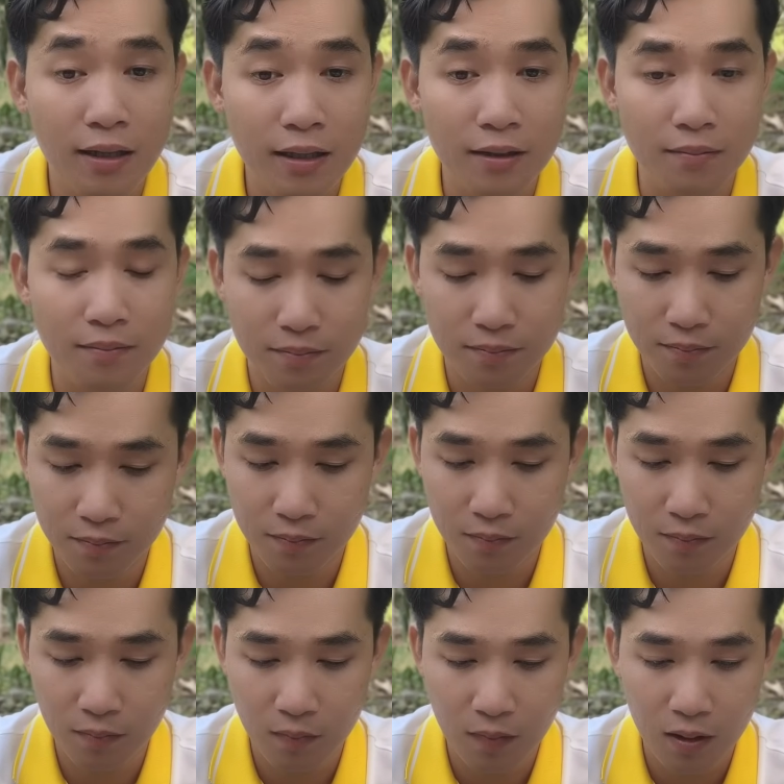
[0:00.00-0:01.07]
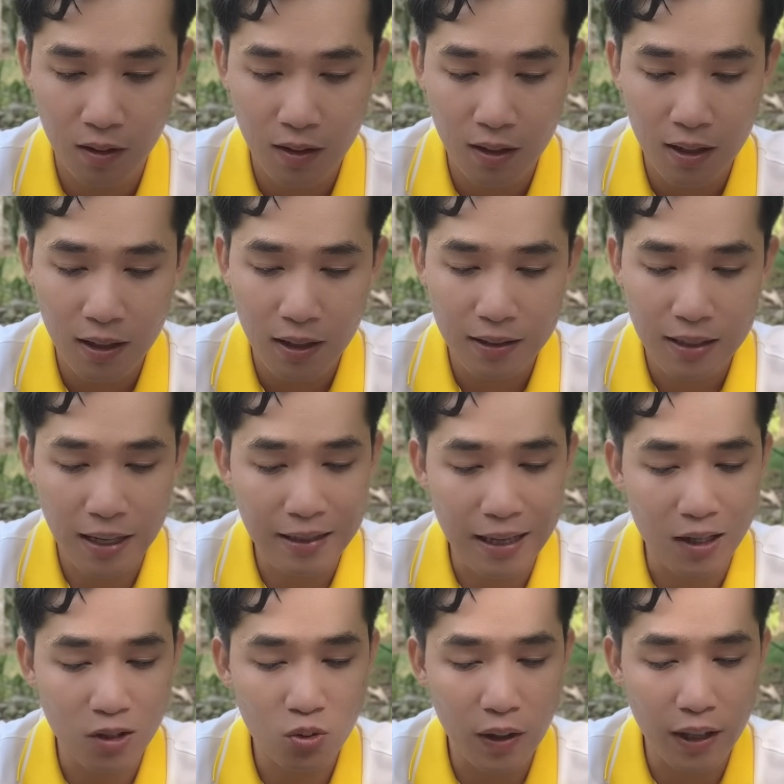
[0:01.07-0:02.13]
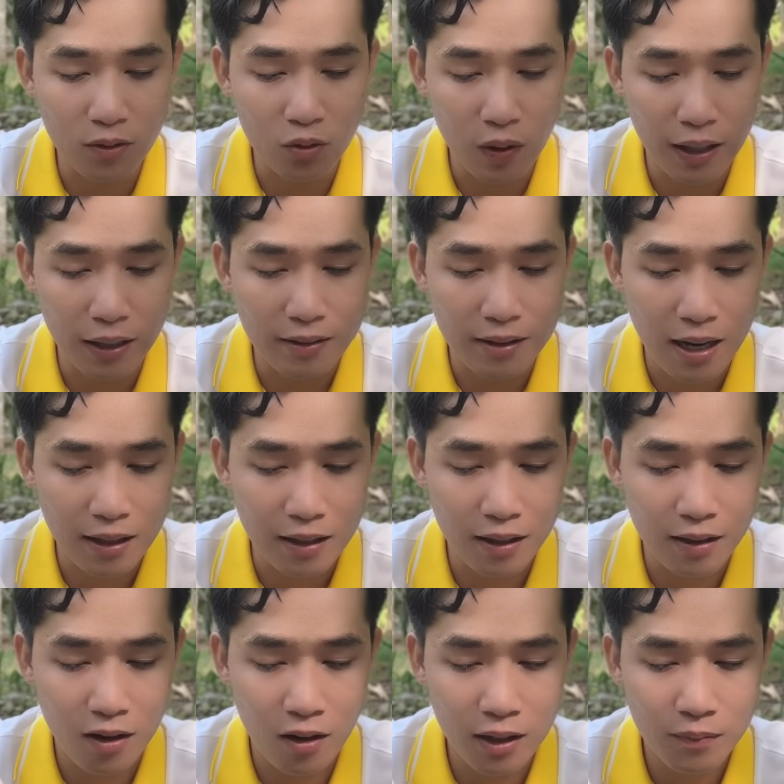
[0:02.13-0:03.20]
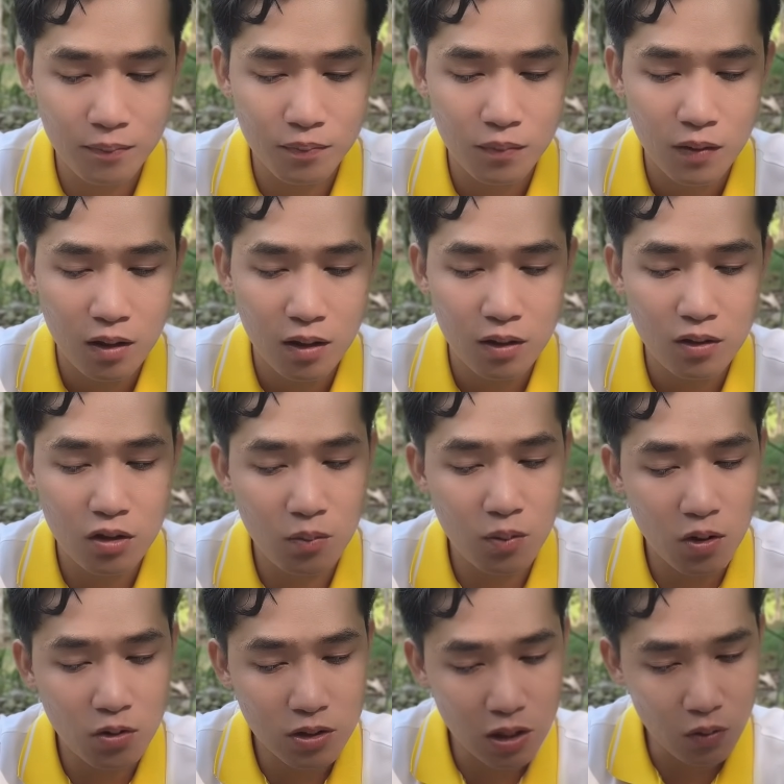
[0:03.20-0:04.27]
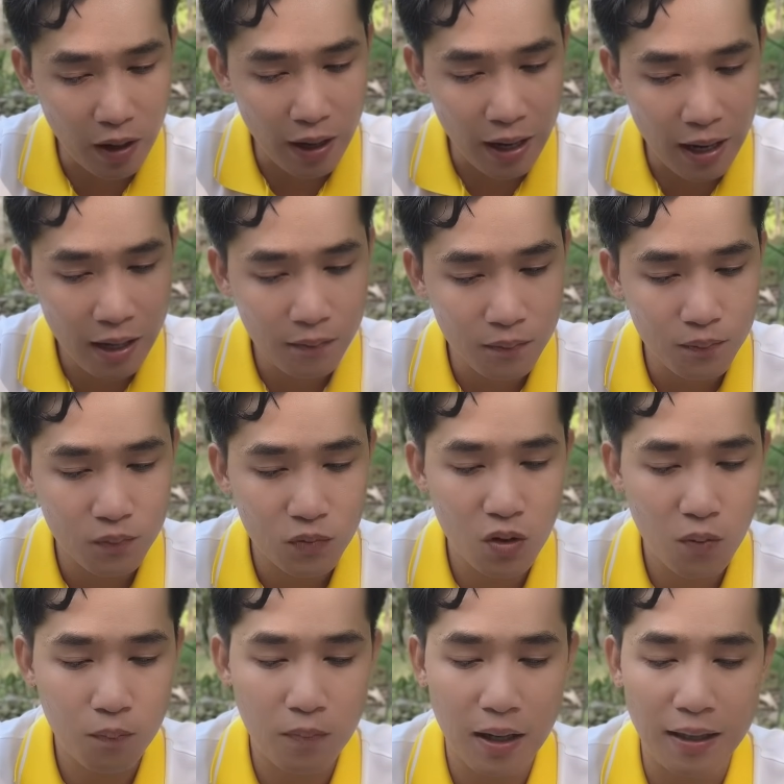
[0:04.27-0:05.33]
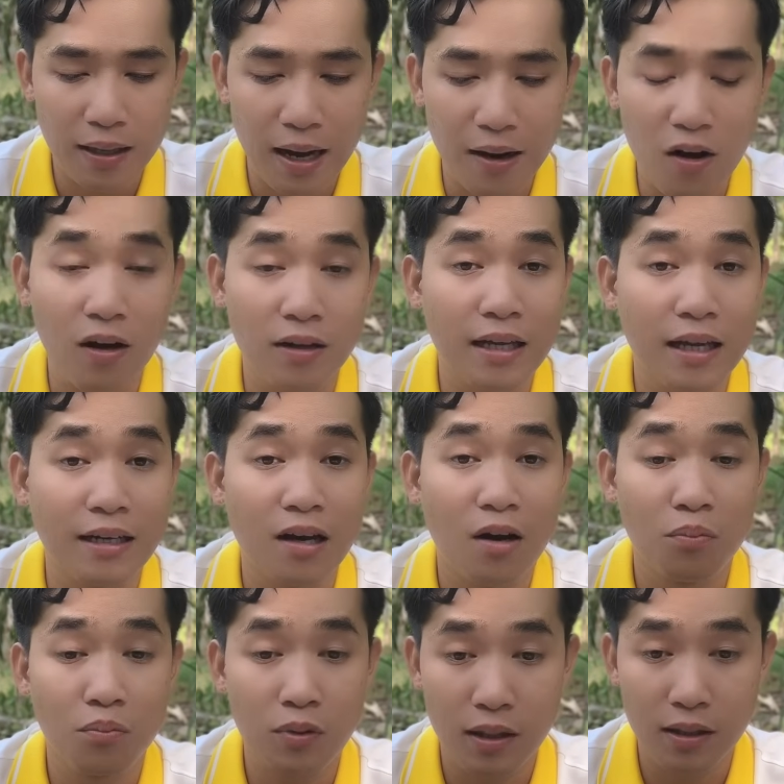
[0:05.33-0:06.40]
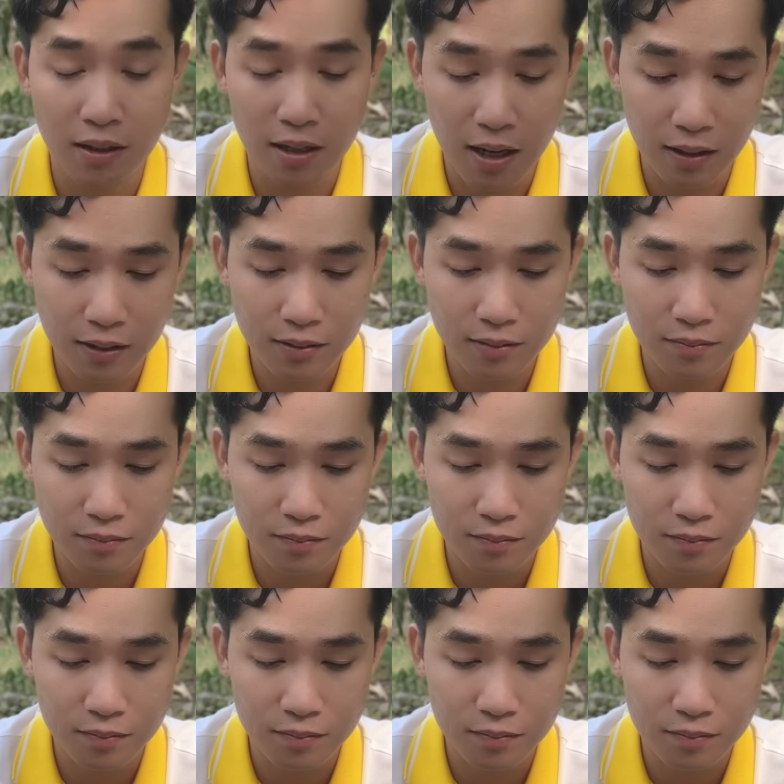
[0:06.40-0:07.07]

ơi. Khán giả Tuyền Tuyền Trần thì nói, chúc cô sức khỏe, chúc mừng cả đoàn thành công rực rỡ.